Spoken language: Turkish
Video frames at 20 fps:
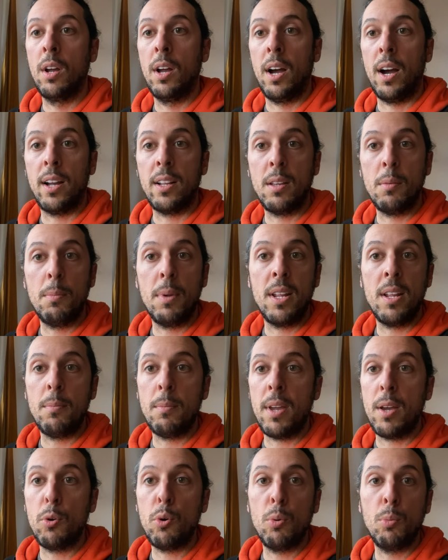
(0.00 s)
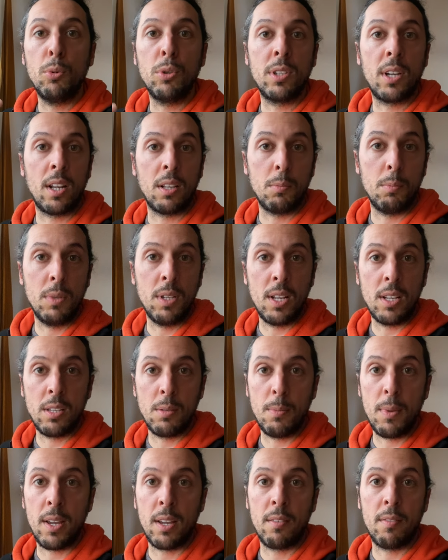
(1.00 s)
hani benim egomu tatmin
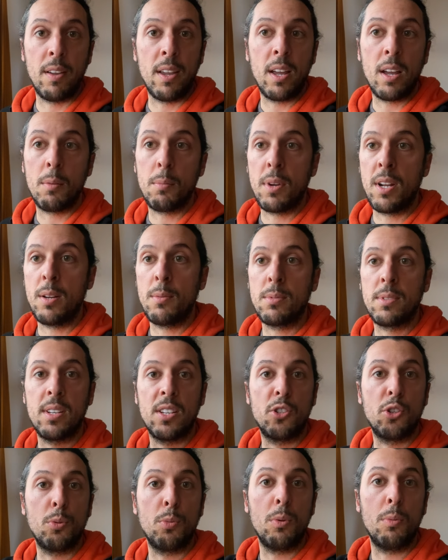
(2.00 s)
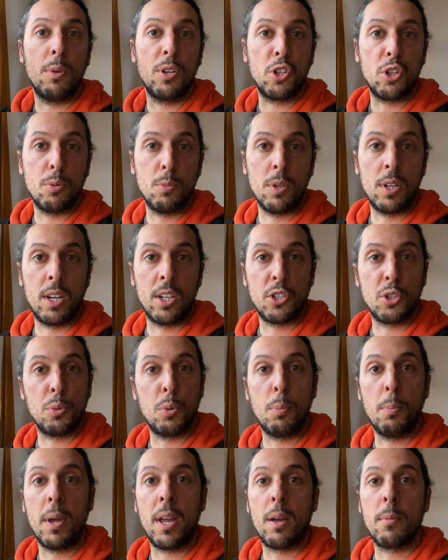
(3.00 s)
etmek veya benim saçımı, başımı,
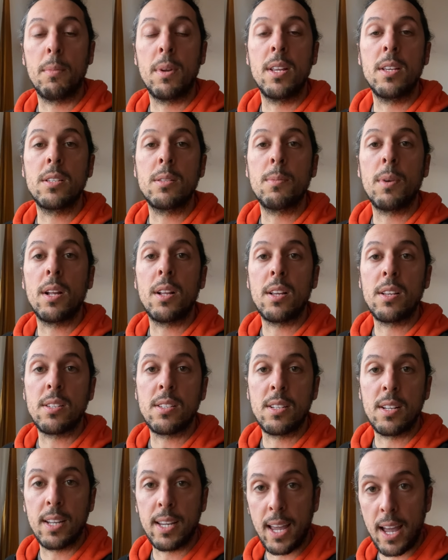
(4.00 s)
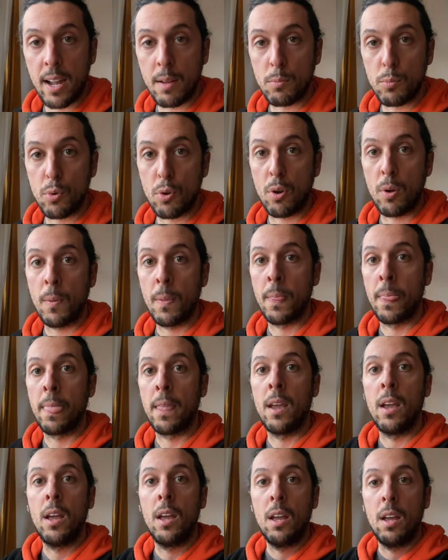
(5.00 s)
kaşımı beğenmeniz manasına gelmiyor.
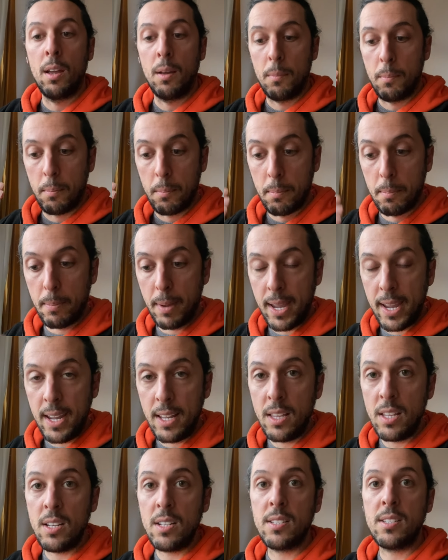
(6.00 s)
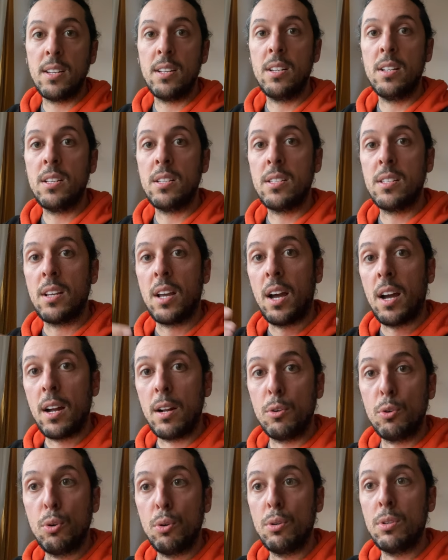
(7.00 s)
Beğenirseniz
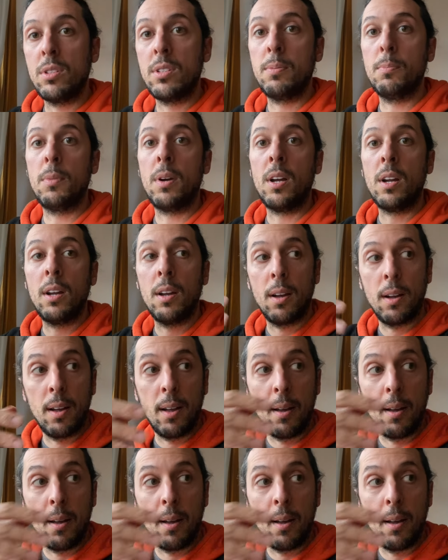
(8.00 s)
algoritma